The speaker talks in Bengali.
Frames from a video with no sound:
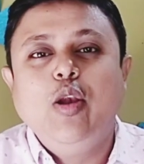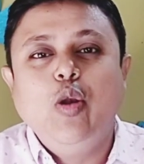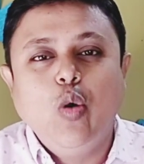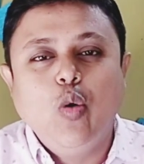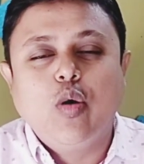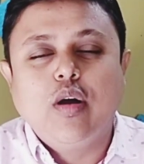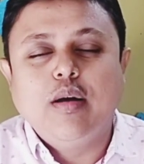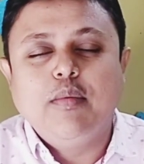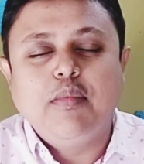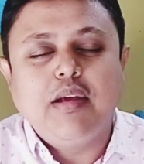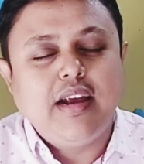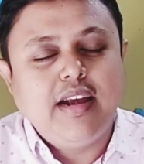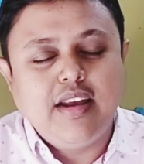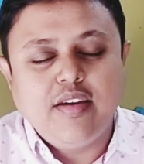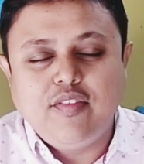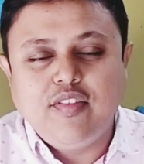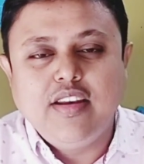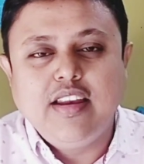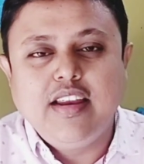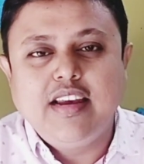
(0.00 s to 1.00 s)
লুক মানে
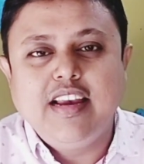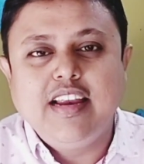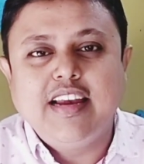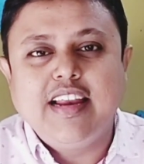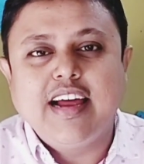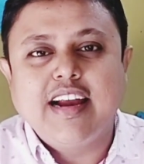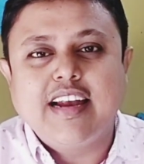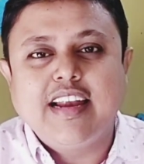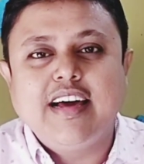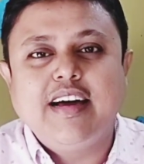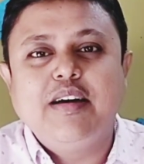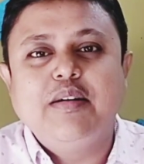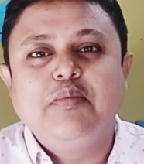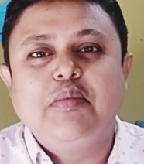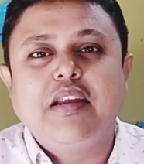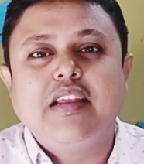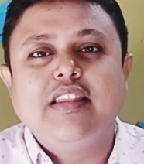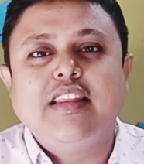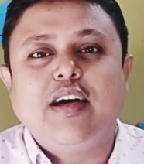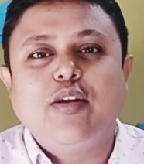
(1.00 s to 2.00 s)
ডেফিনেটলি এটা একটা
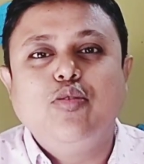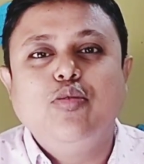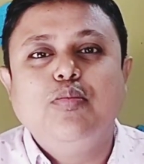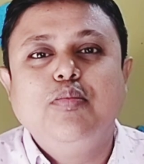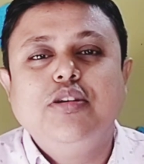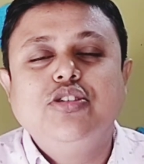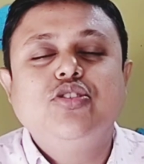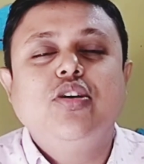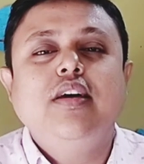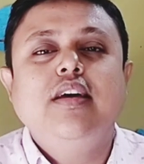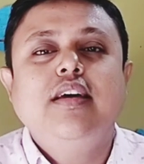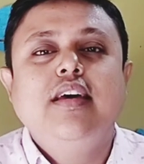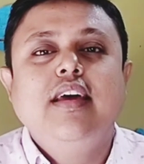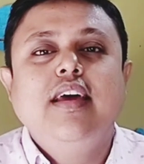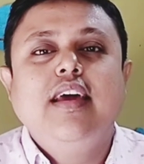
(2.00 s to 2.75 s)
মানে দারুণ বিষয়